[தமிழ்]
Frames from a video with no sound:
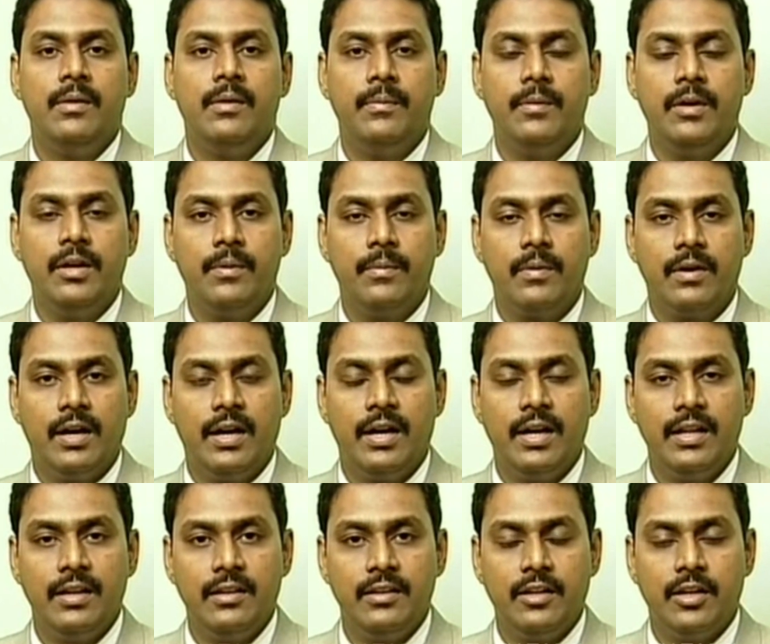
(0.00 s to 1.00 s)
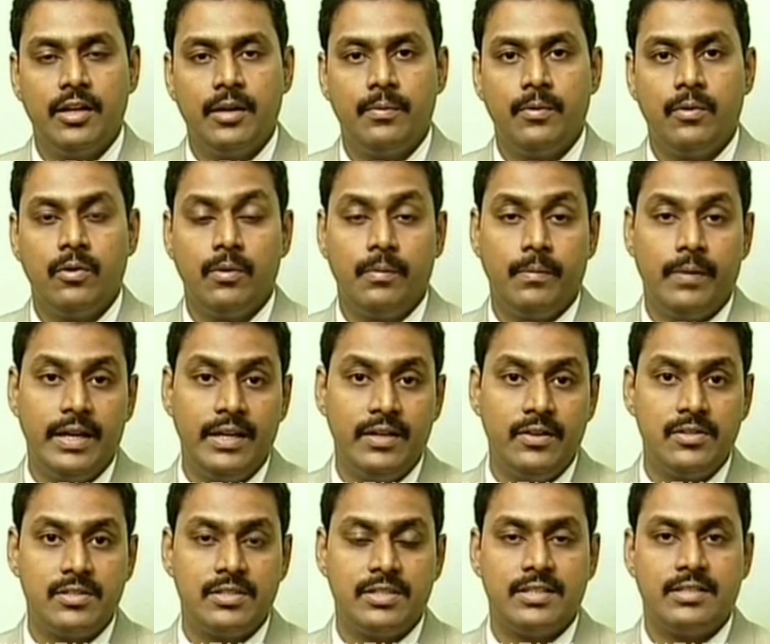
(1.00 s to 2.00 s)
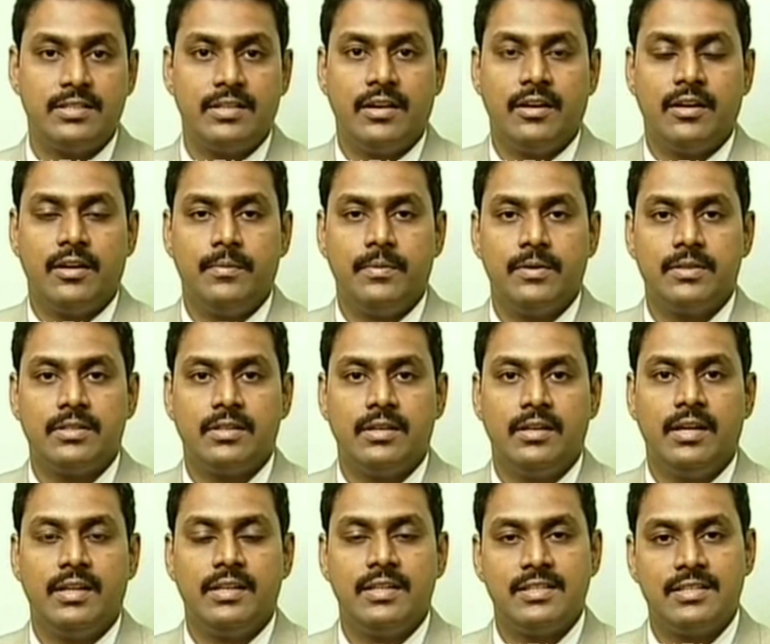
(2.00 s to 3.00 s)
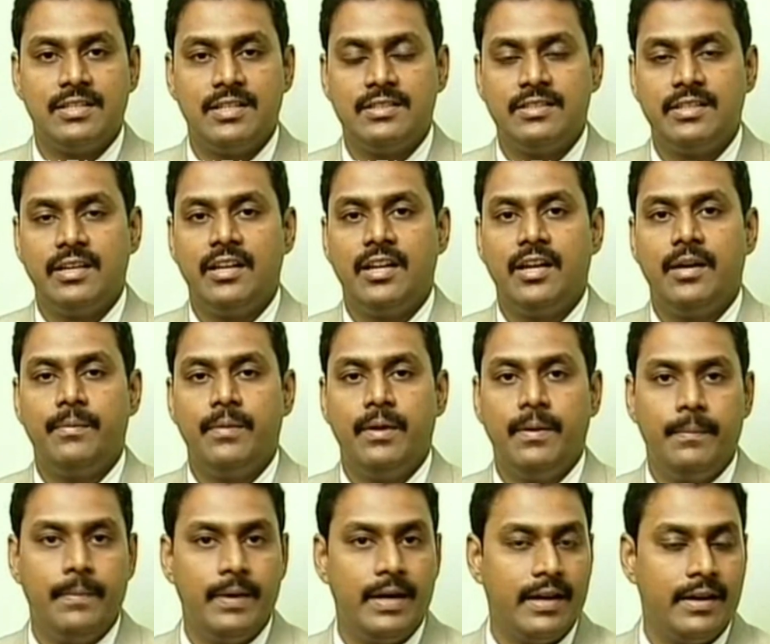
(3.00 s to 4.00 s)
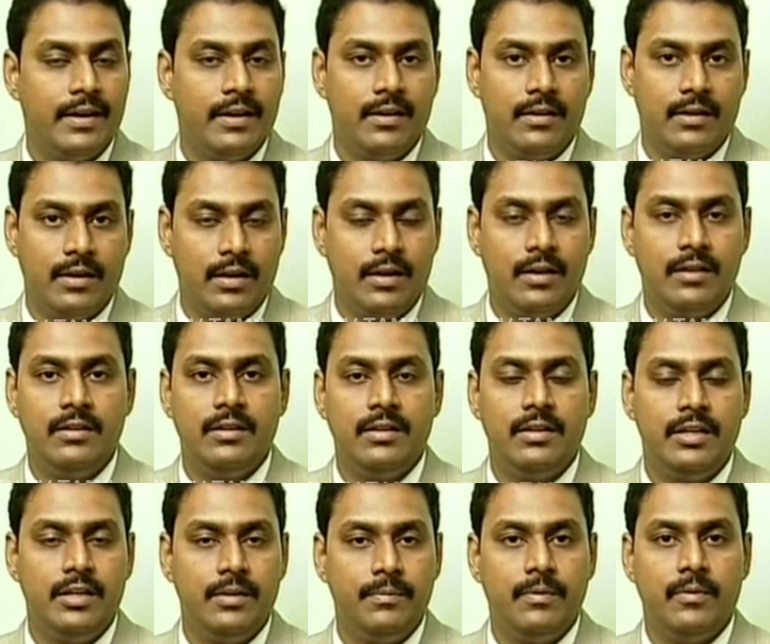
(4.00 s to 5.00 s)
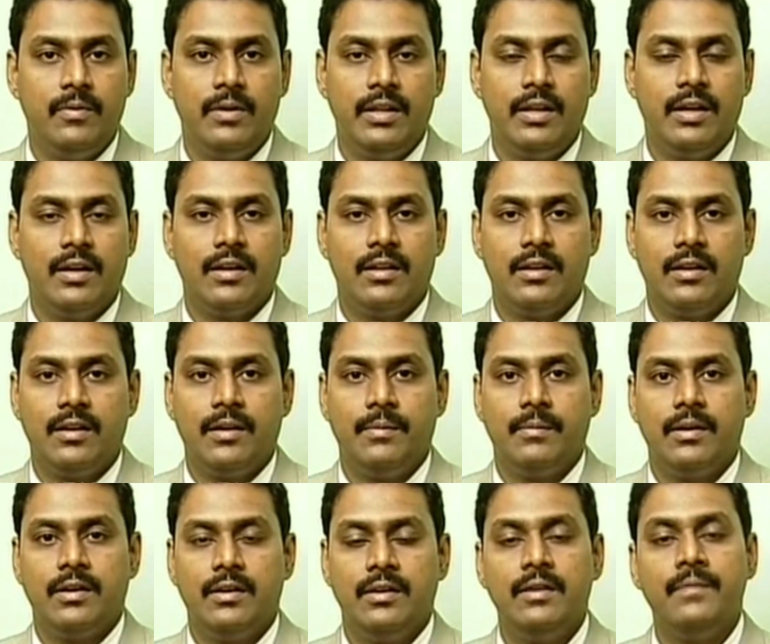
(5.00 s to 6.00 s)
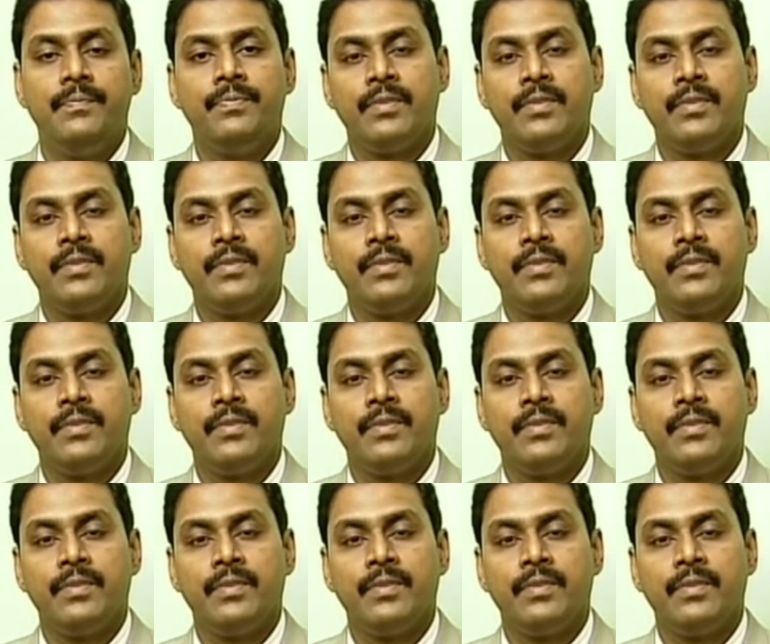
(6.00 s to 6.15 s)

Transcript: மேலும் காலையிலேருந்து இருக்கிறப்போ உங்கள் மைண்டும் ஸ்ட்ரெஸ் ஆகிற பட்சத்தில் அந்த ஸ்ட்ரெஸ் எல்லாமே பேக் அல்லது இடுப்பு வழியாக தான் நமக்கு